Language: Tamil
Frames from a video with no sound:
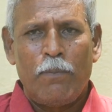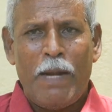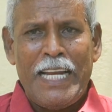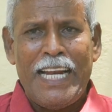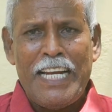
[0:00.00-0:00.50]

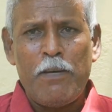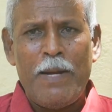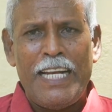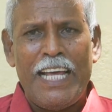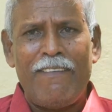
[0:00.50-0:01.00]
பனிரெண்டு
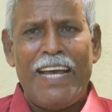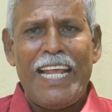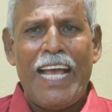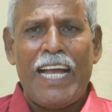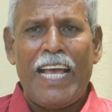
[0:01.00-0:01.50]
மணி நேர
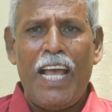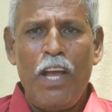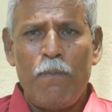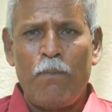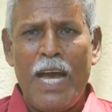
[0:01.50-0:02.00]
வேலையாக
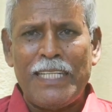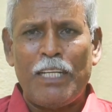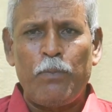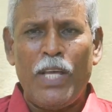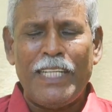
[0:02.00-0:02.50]

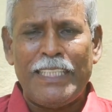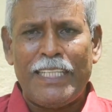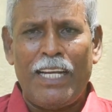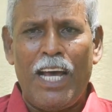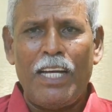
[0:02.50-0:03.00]
மாற்ற
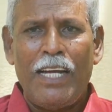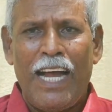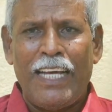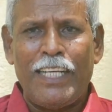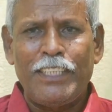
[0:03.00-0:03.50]
முயற்சிக்கிறார்
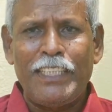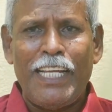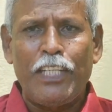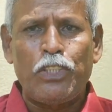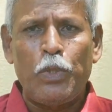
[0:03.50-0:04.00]
அதை
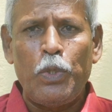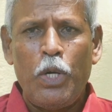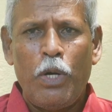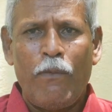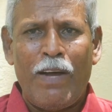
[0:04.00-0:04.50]
சிஐடி
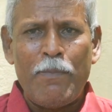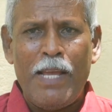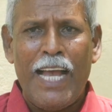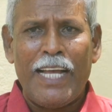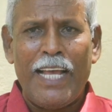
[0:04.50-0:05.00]

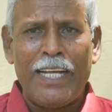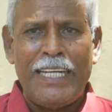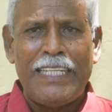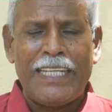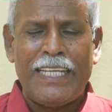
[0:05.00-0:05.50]
வன்மையாக
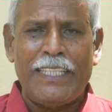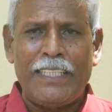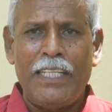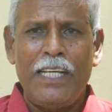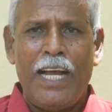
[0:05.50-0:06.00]

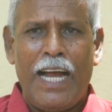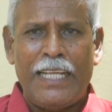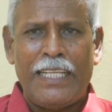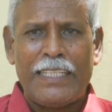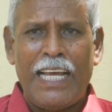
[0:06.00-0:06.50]
கண்டிக்கிறது
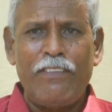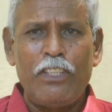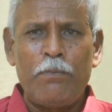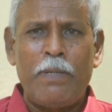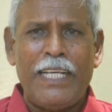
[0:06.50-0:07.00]
அதை
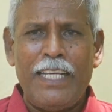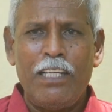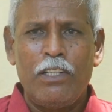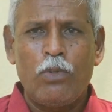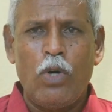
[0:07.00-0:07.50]
கைவிடும்படி
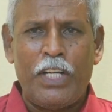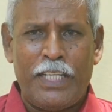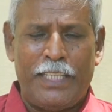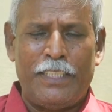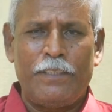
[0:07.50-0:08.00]

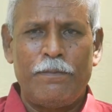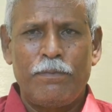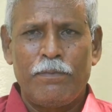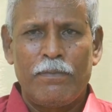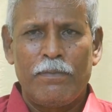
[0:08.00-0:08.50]
கோருகிறது
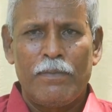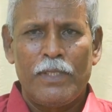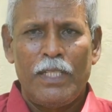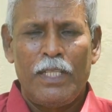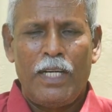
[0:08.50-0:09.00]

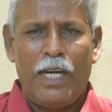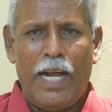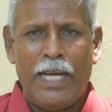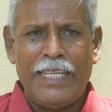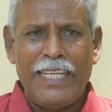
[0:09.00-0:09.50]

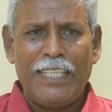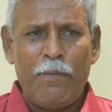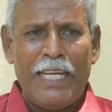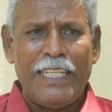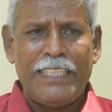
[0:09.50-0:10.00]
அதே
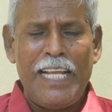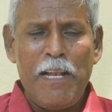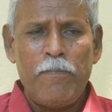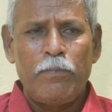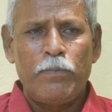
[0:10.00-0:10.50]
சமயத்தில்